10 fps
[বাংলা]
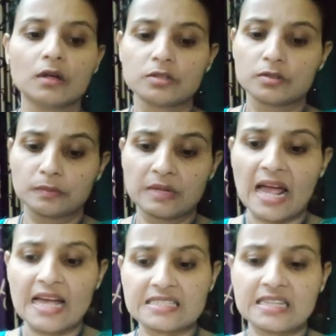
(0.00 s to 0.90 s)
মানে
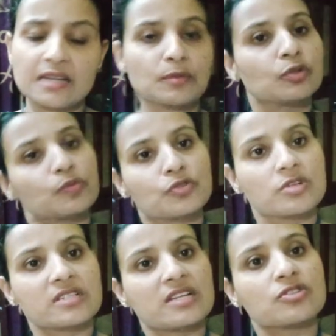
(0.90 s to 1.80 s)
আজকের মতো পুজো শেষ
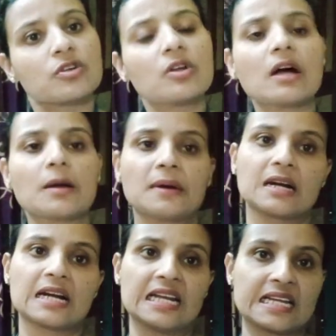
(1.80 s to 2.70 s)
হলো আবার
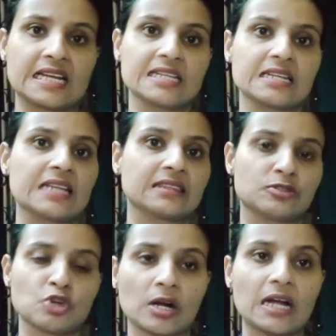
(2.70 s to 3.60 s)
কালকে রাত
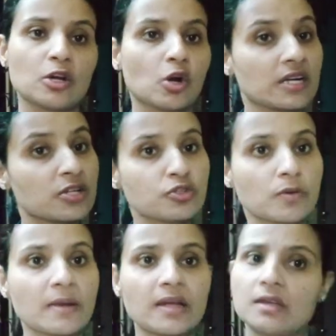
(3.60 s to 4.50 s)
সকাল নটার সময়
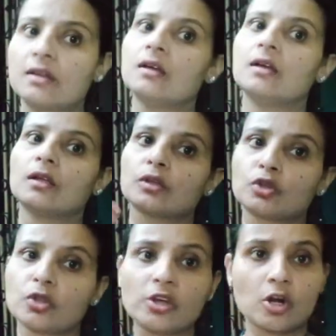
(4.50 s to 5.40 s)

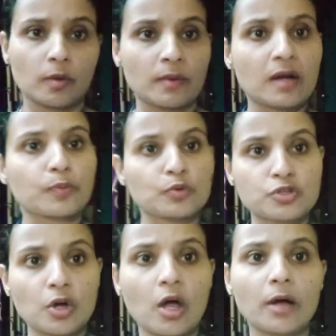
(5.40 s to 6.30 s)
দধিকর্মার পুজো
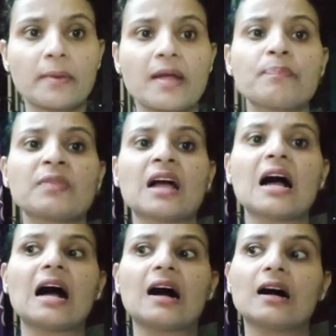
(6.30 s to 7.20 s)
হবে আর